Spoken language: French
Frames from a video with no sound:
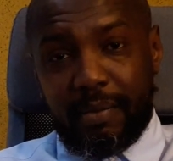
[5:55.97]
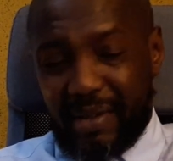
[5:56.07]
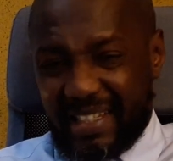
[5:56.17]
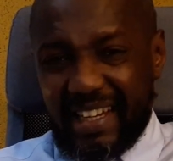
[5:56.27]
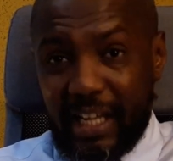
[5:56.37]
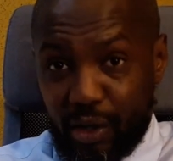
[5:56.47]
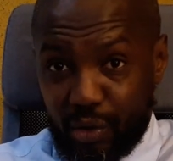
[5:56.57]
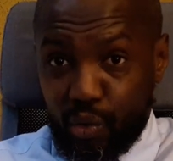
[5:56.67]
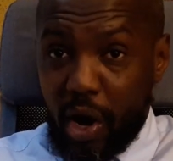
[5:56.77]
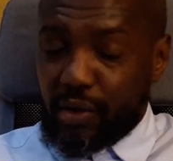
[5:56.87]
Parce que les
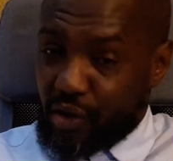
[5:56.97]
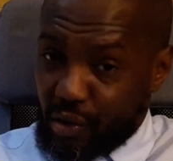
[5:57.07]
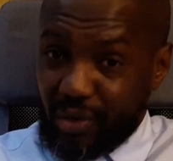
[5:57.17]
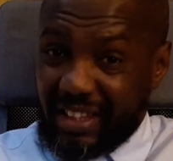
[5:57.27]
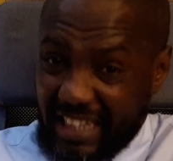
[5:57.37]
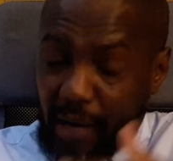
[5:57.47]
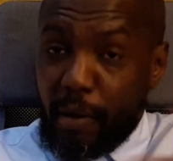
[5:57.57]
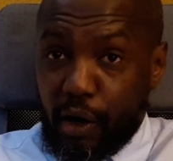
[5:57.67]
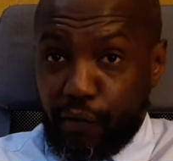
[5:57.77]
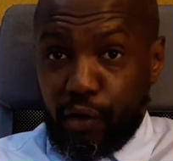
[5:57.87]
Noirs se sont
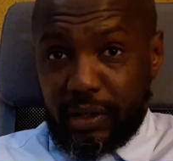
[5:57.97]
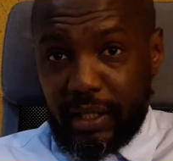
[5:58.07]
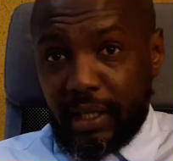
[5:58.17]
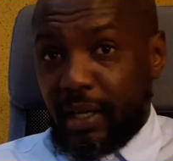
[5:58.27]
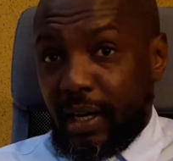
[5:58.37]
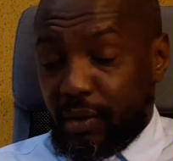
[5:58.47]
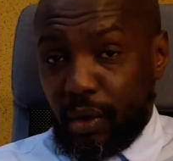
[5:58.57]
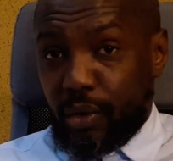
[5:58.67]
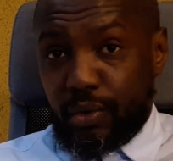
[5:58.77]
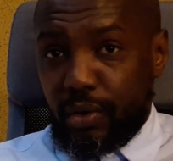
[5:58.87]
tellement révoltés
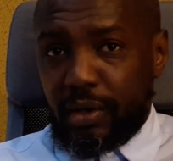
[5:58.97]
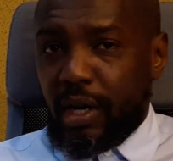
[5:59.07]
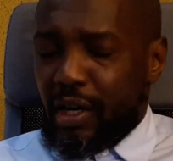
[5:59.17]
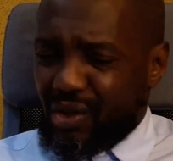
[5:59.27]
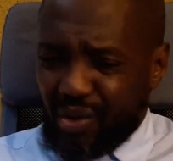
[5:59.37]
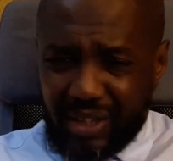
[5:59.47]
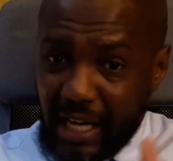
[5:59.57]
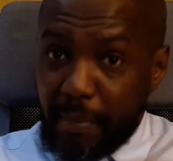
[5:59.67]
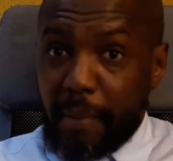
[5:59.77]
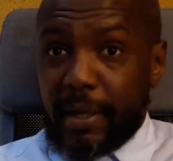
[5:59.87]
dans le Sud, ils ont
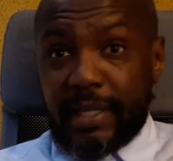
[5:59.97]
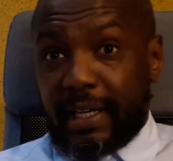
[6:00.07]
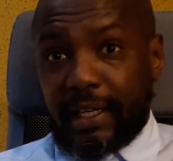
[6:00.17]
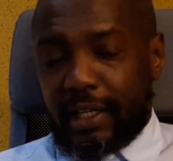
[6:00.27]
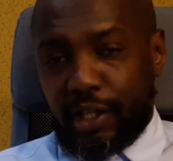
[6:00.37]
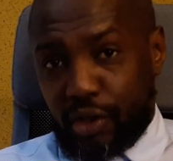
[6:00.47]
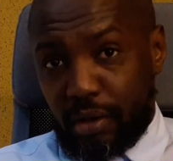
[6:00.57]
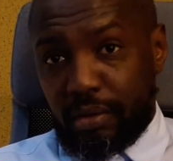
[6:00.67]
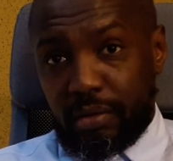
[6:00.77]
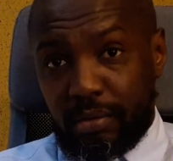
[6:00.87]
tellement massacré des
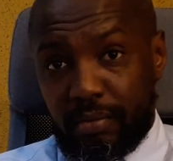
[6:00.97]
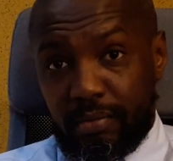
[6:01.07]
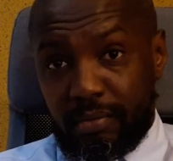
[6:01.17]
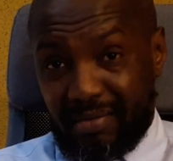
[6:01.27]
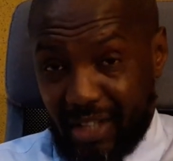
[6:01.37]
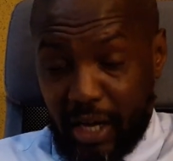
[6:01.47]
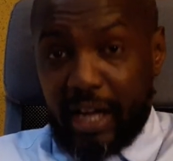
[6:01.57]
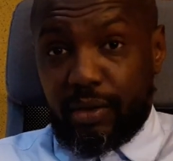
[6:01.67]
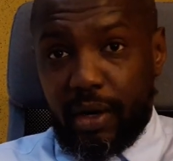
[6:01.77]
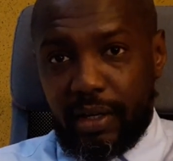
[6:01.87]
gens dans
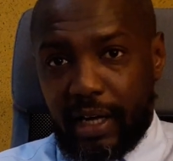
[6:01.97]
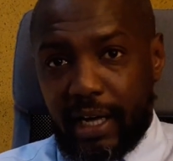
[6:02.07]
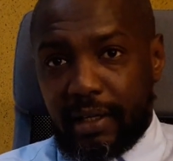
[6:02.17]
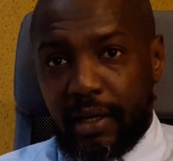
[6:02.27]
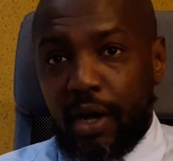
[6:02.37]
l'actuel Irak